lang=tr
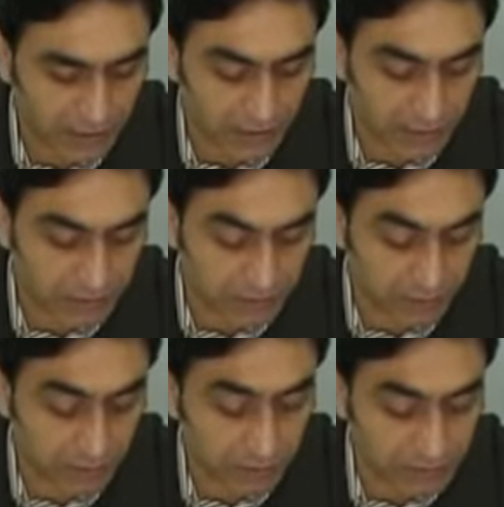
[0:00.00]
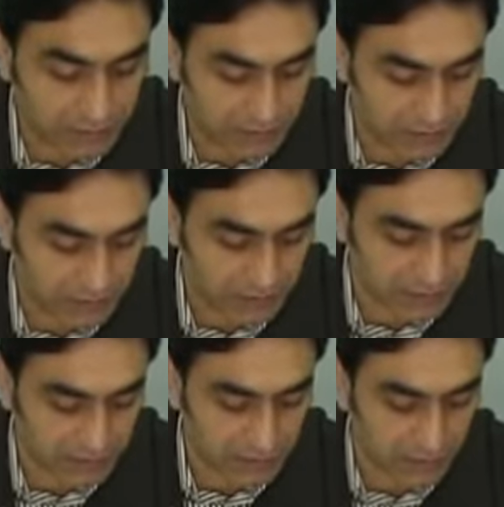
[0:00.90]
alemlere O
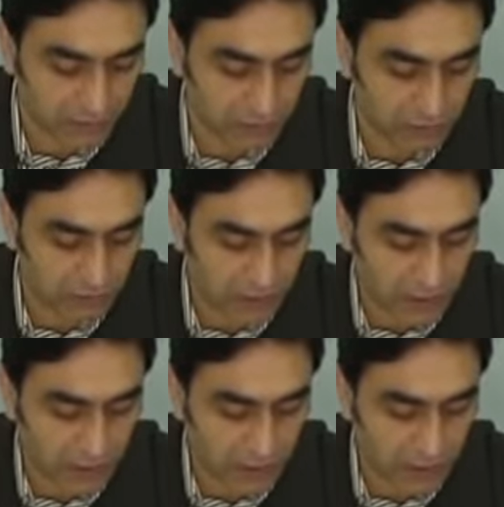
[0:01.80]
ihtiyaçlarını sağlıyor.